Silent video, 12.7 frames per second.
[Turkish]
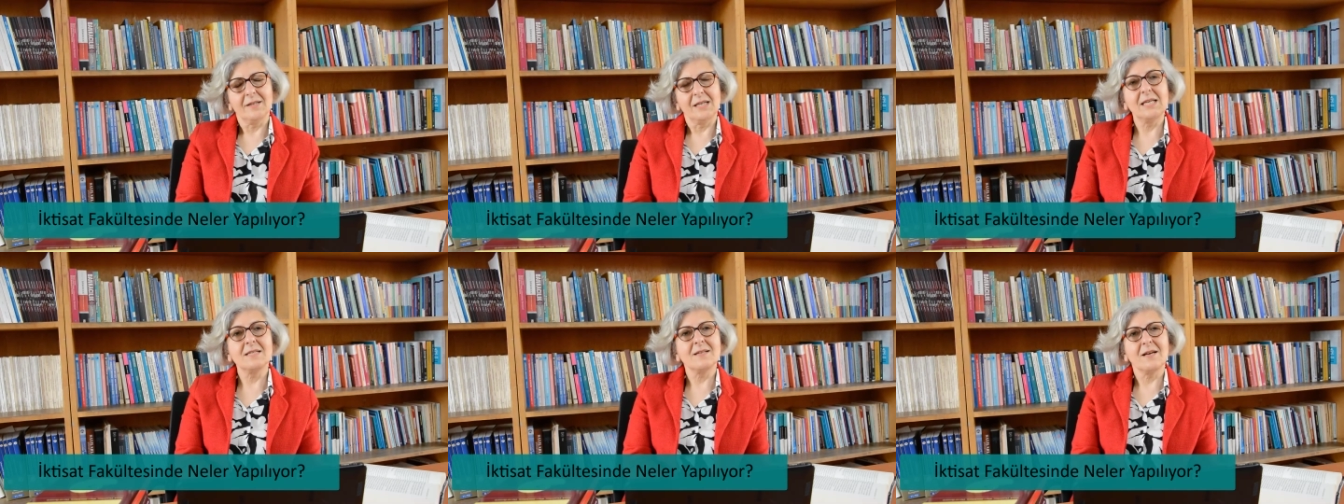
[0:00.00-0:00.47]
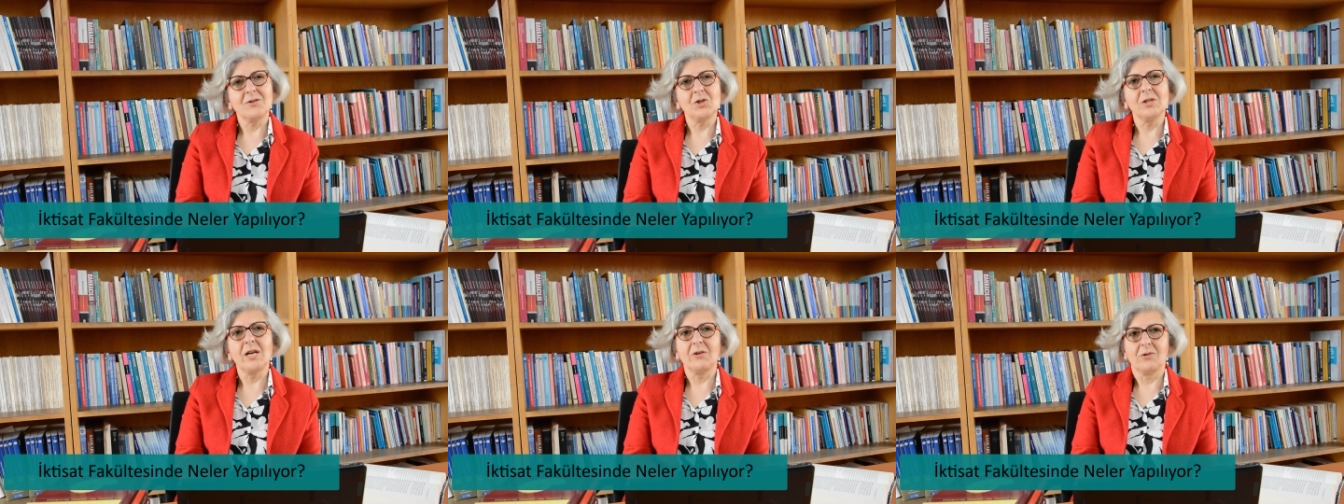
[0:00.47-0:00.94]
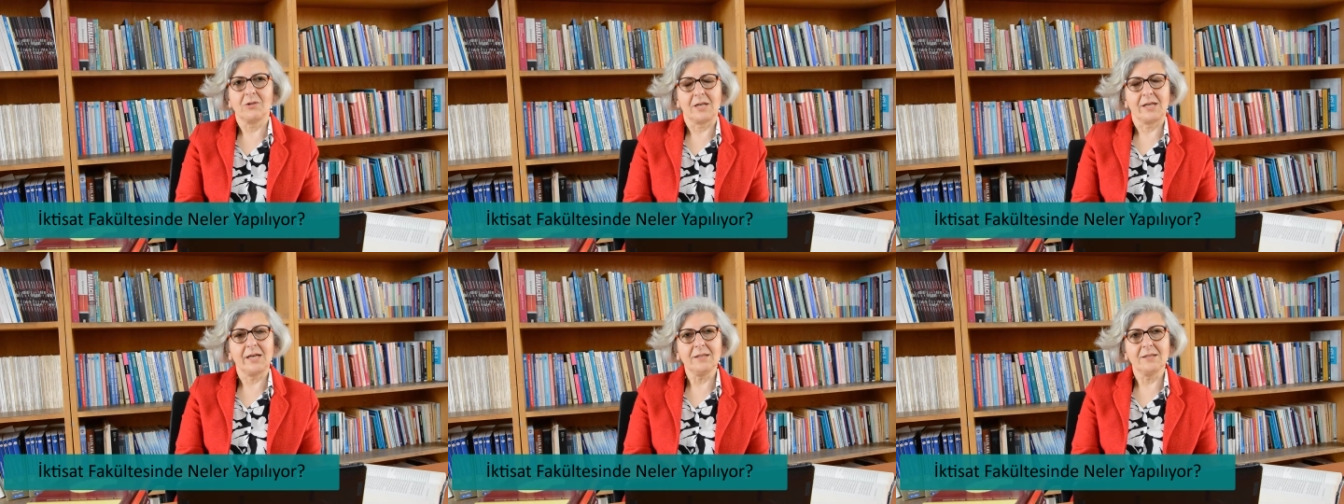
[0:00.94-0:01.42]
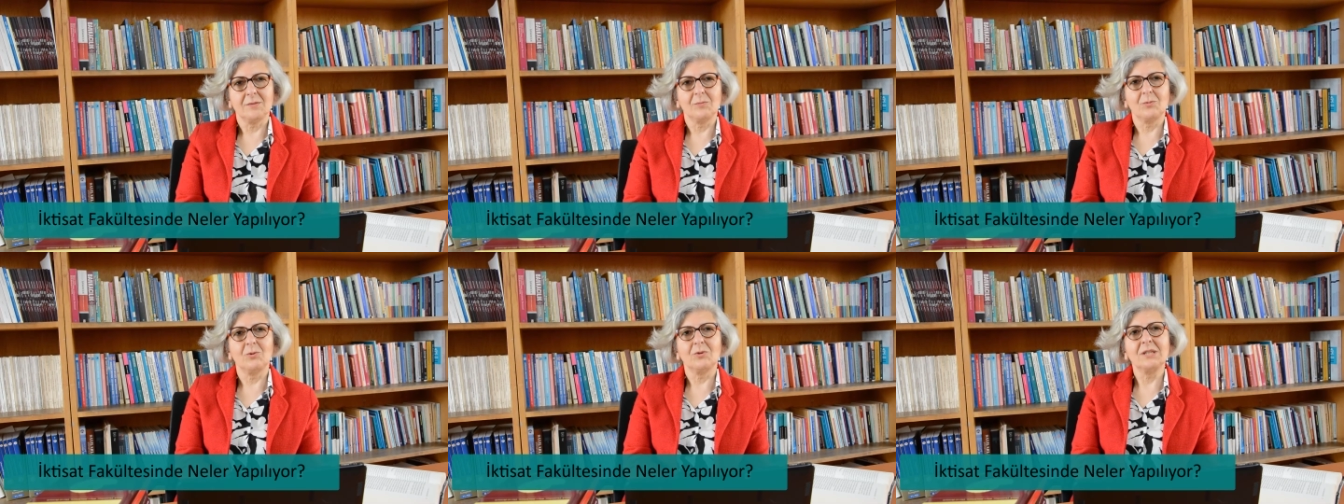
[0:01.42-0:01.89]
iktisatçılar olarak
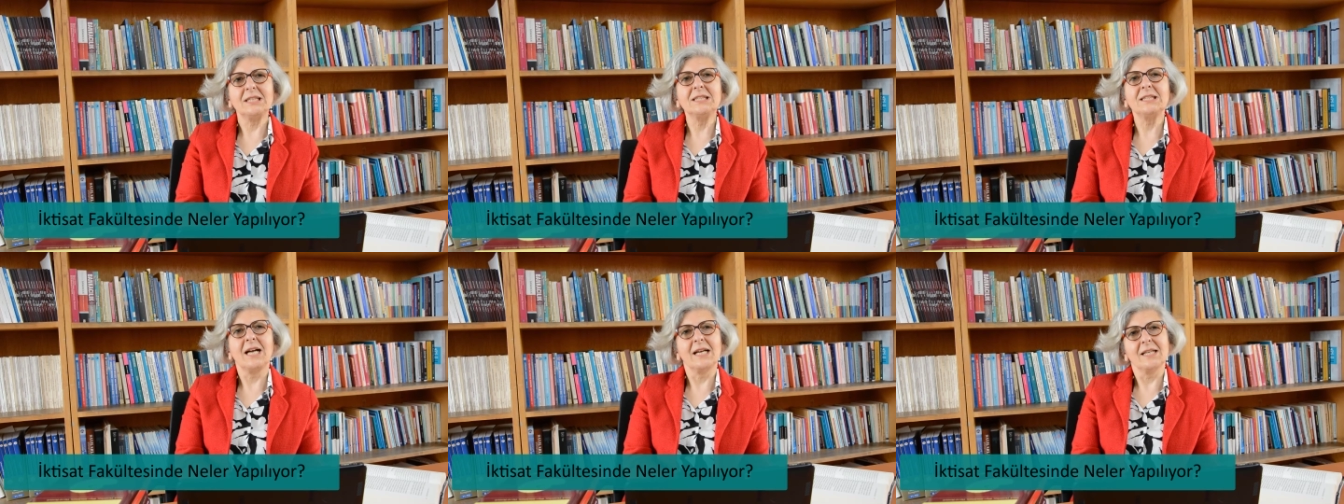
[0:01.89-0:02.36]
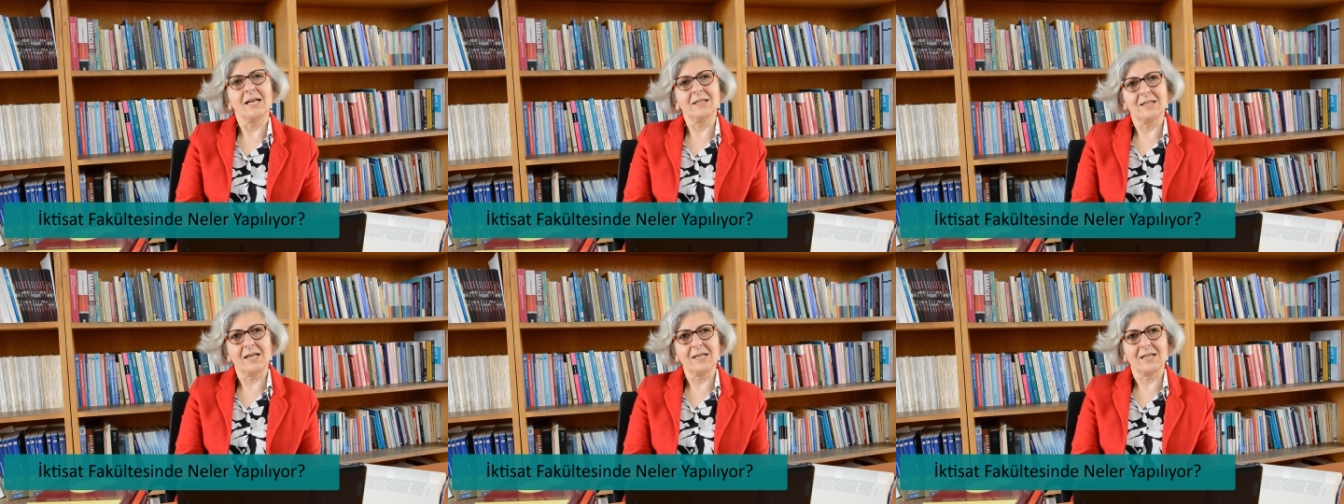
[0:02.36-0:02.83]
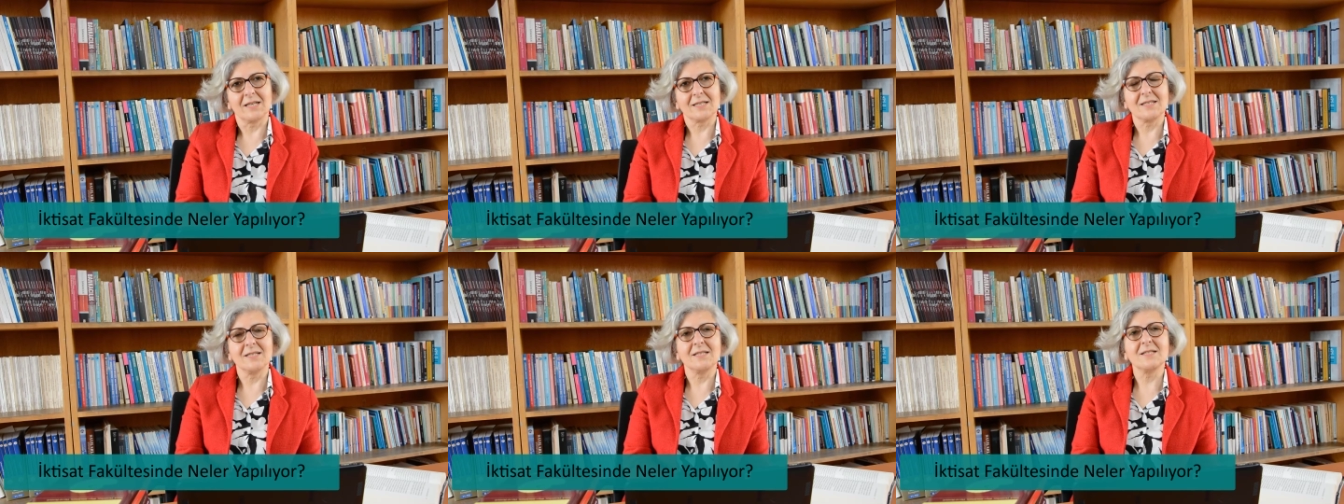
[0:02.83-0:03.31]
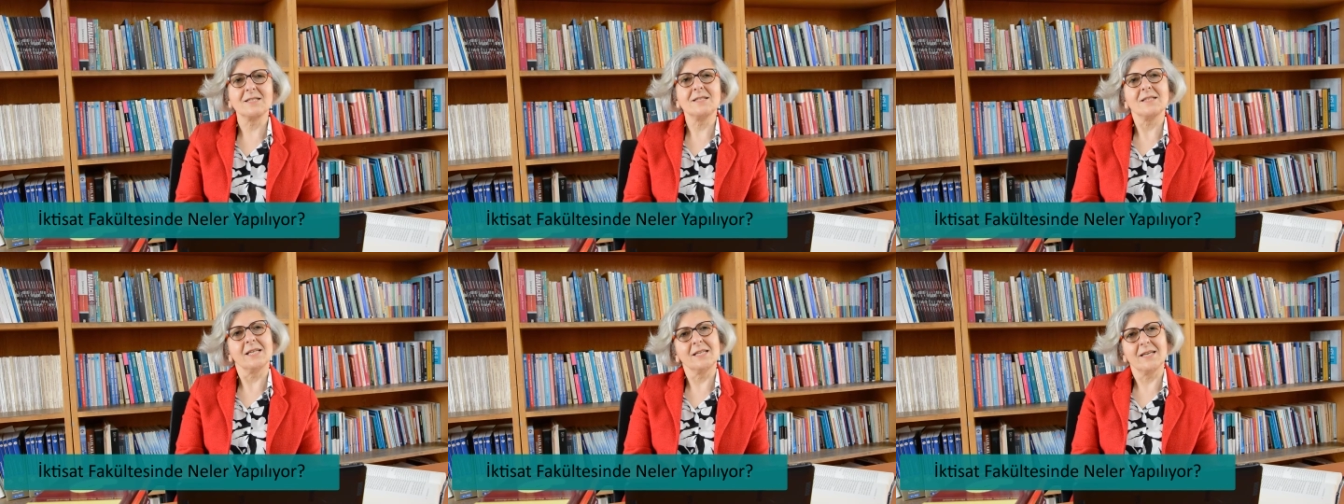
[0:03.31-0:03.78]
bu kıt kaynaklarla
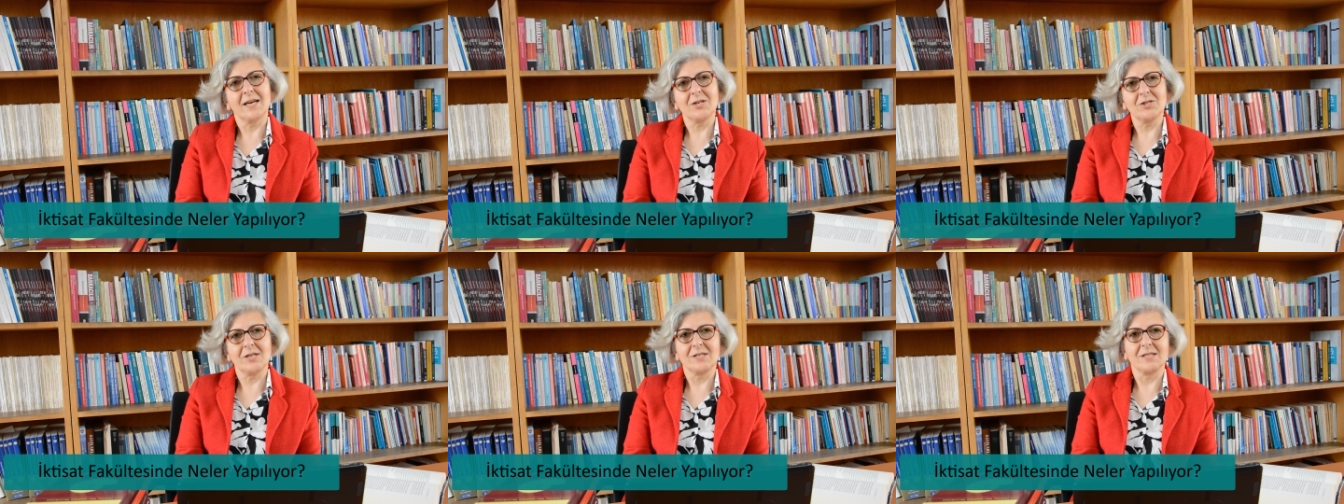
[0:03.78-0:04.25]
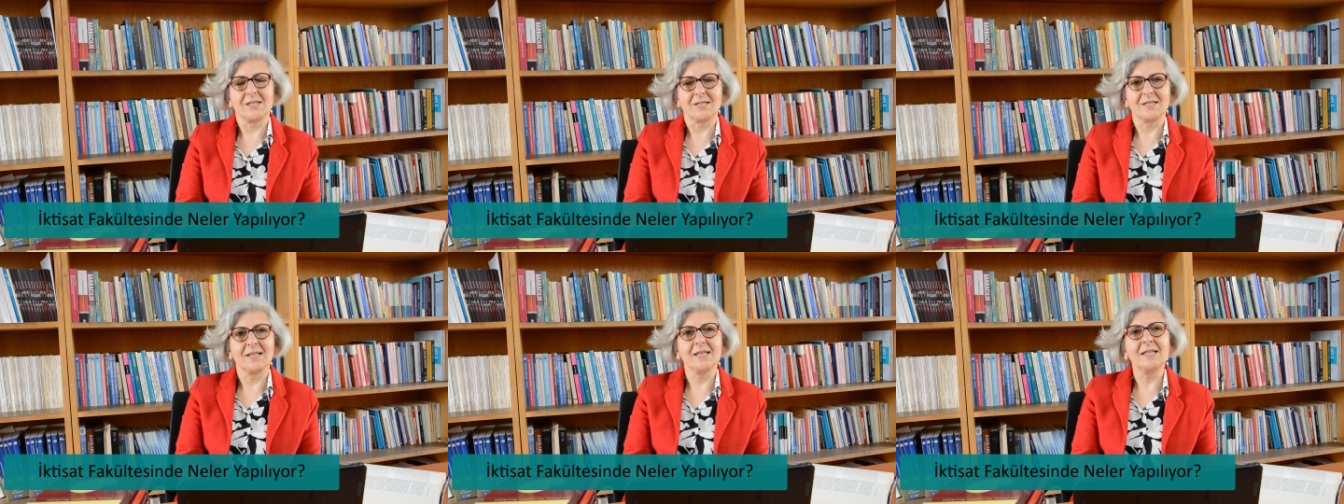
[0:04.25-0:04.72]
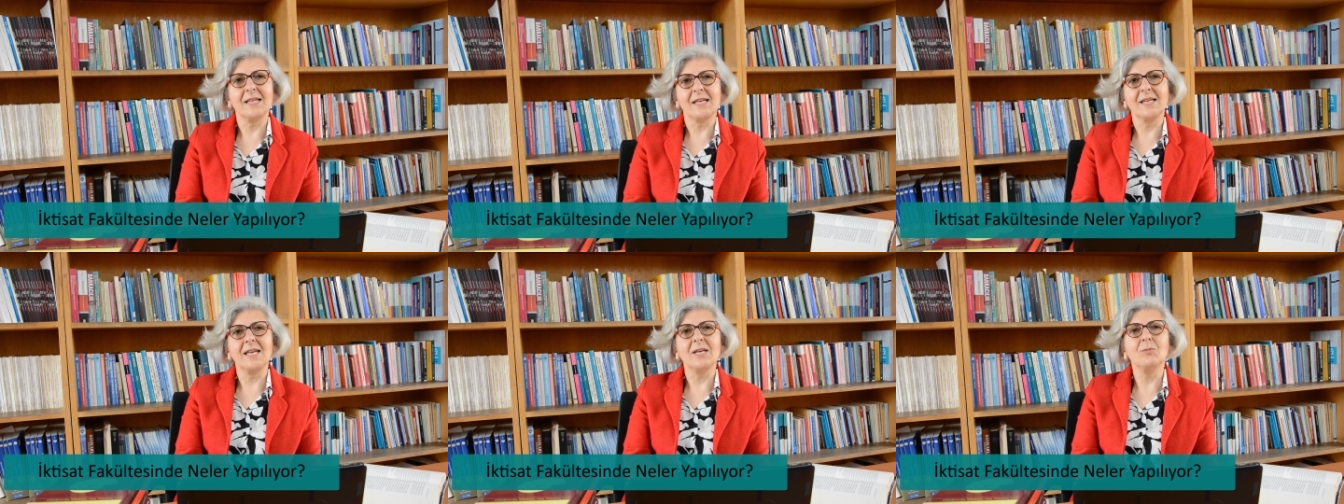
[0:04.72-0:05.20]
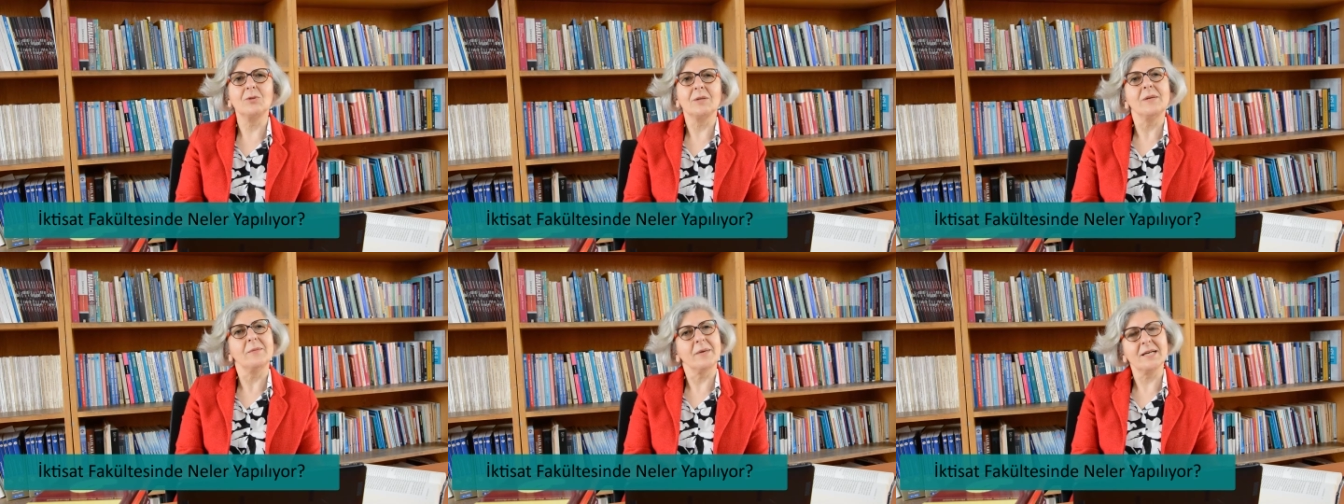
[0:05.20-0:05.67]
sınırsız ihtiyaçlar arasındaki dengeyi
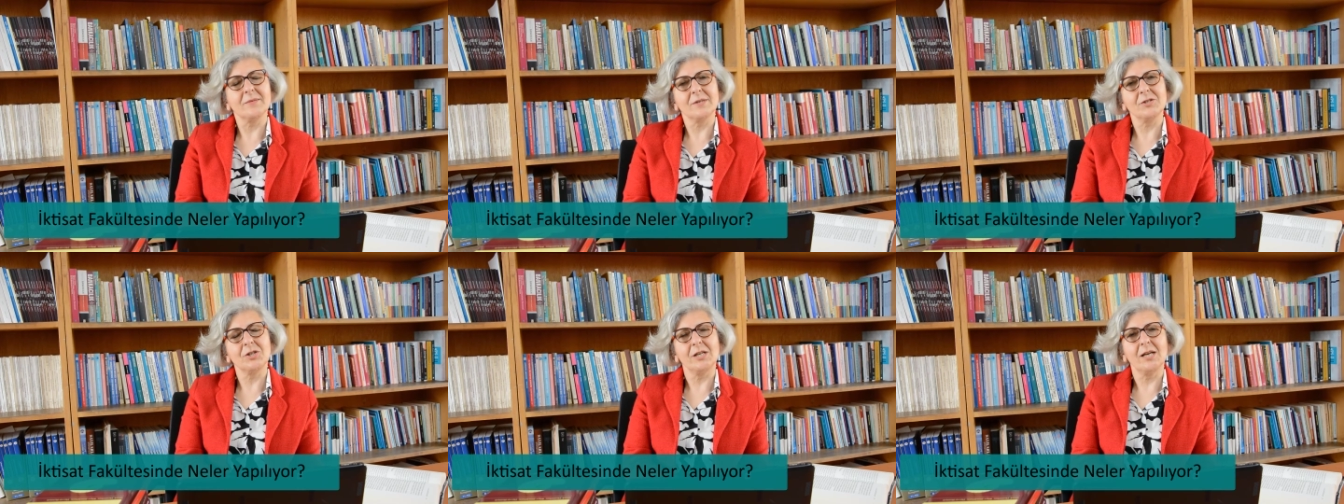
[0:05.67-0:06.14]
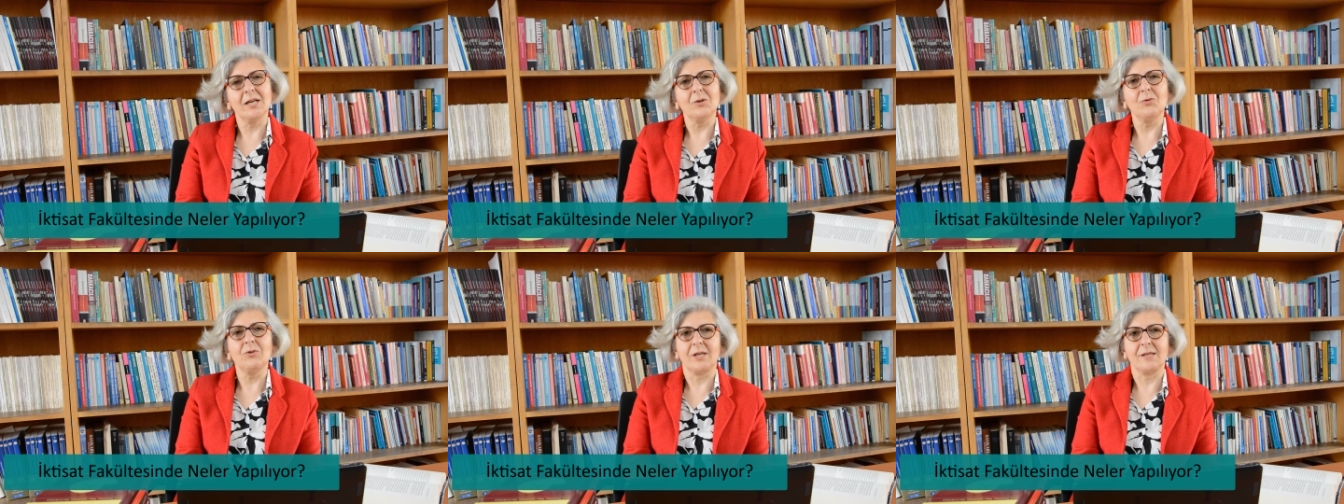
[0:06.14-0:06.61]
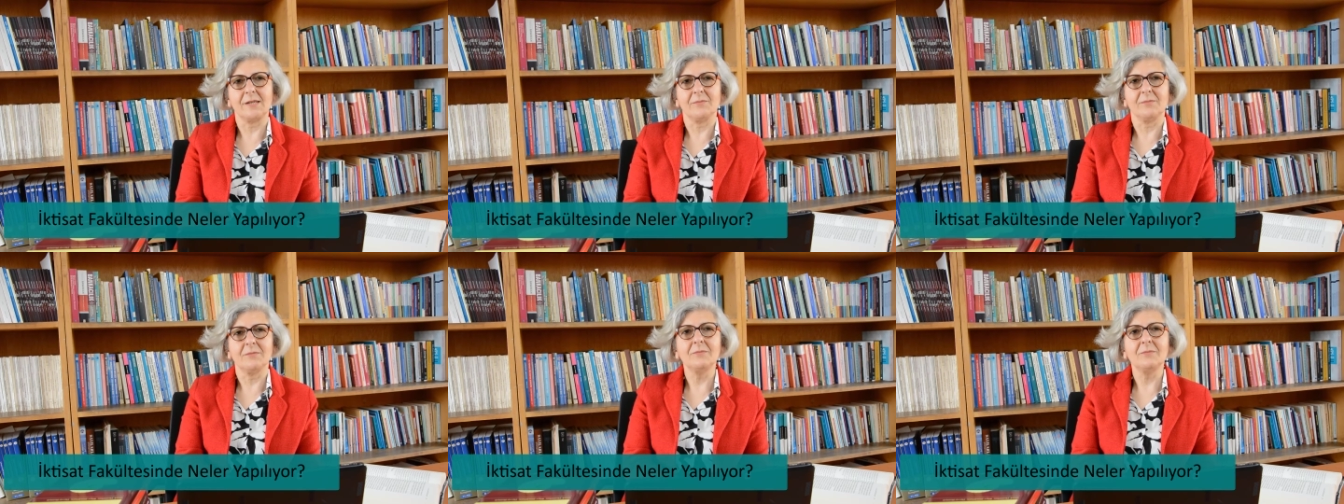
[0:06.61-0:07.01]
bulabilmek amacıyla üretim,